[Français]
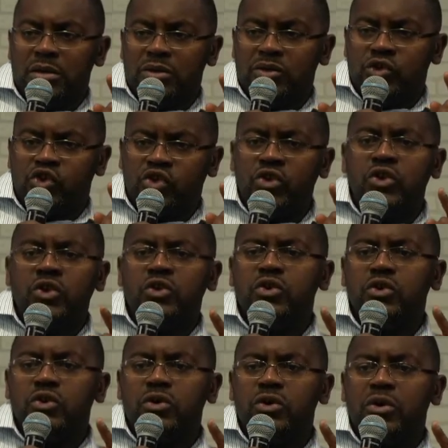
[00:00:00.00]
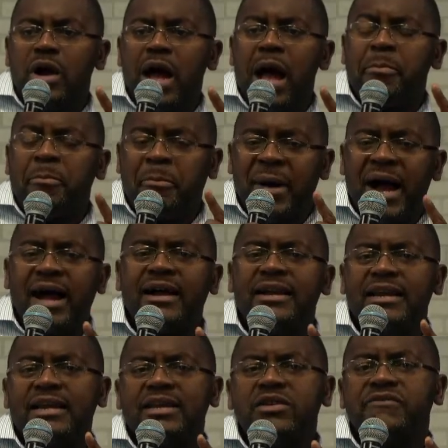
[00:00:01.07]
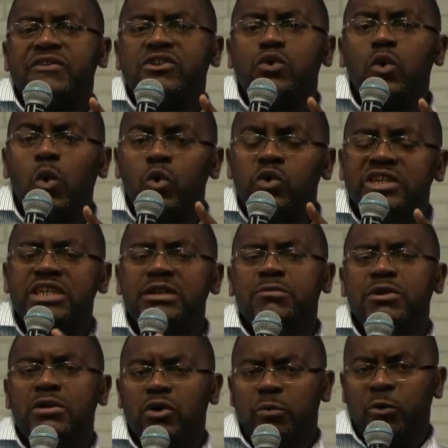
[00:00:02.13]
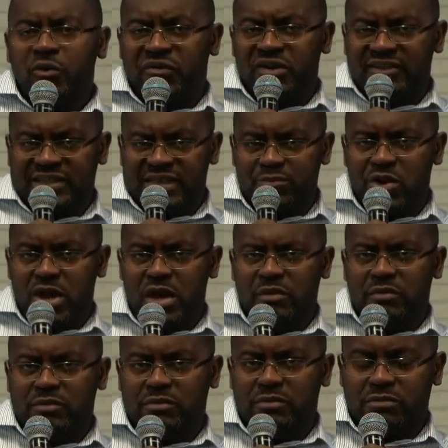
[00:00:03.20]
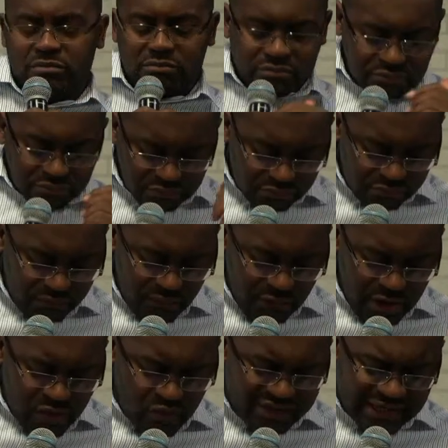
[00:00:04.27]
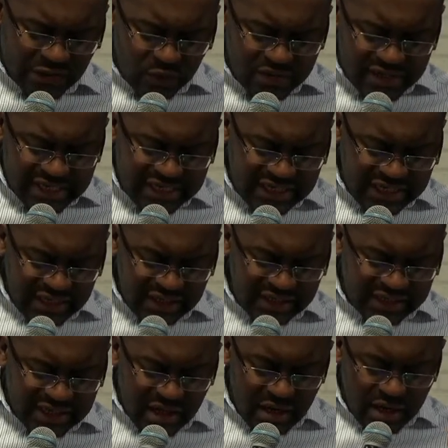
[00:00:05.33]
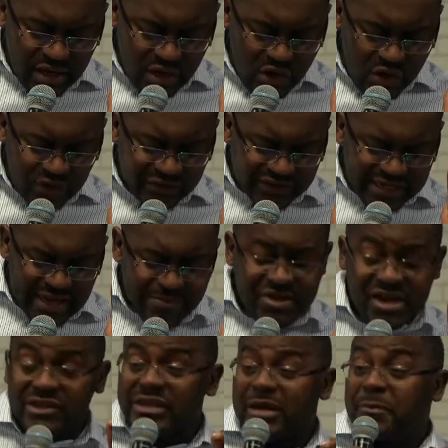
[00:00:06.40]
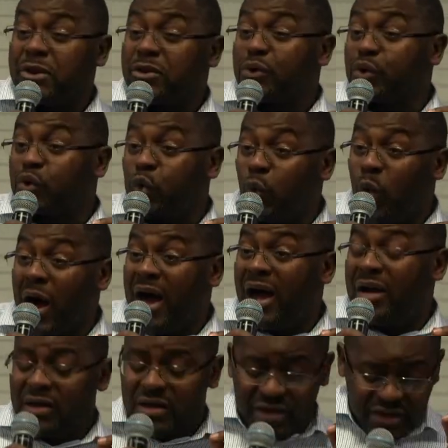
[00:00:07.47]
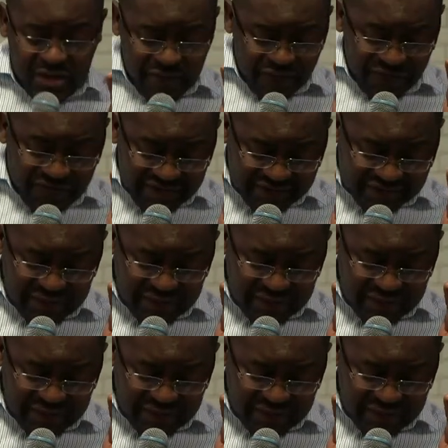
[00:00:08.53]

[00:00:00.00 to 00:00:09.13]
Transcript: Dieu a parlé de façon audible au prophète Samuel. Nous allons le lire dans 1 Samuel chapitre 3, versets